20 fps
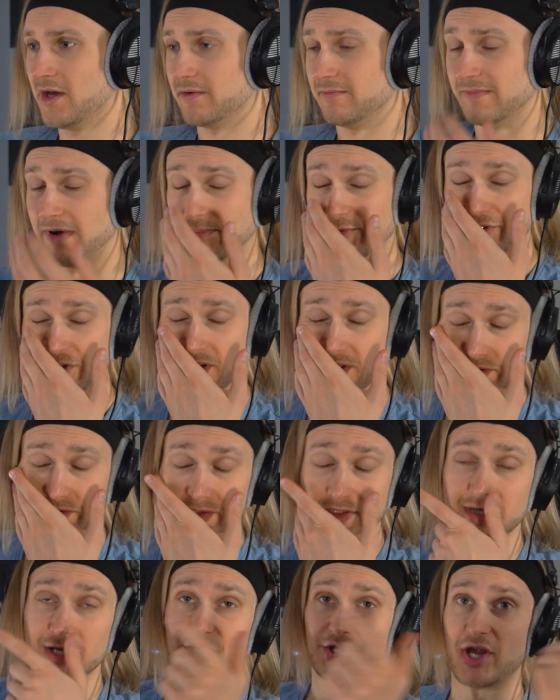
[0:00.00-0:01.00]
Вообще,
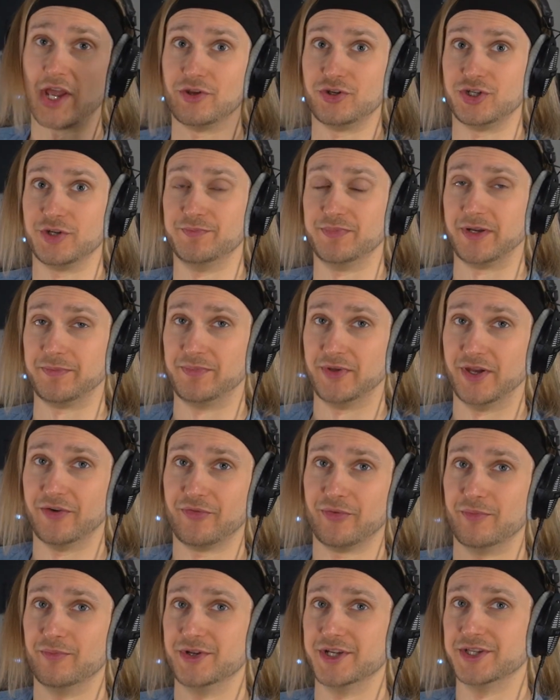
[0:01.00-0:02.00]
качающий
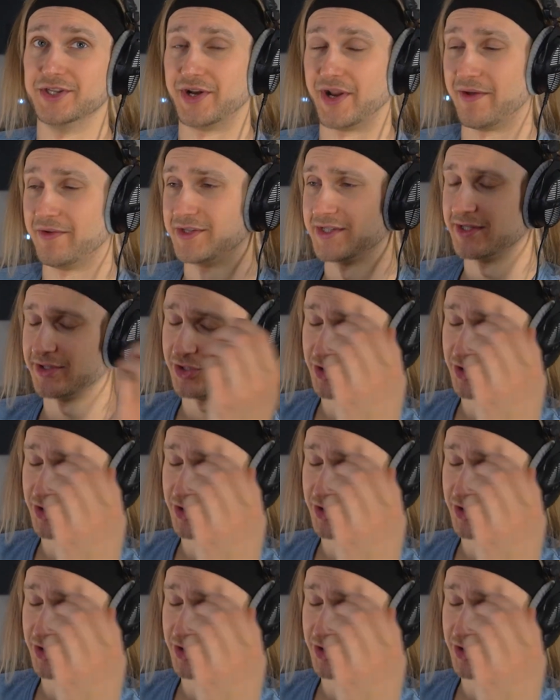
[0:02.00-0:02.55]
припев, мне нравится.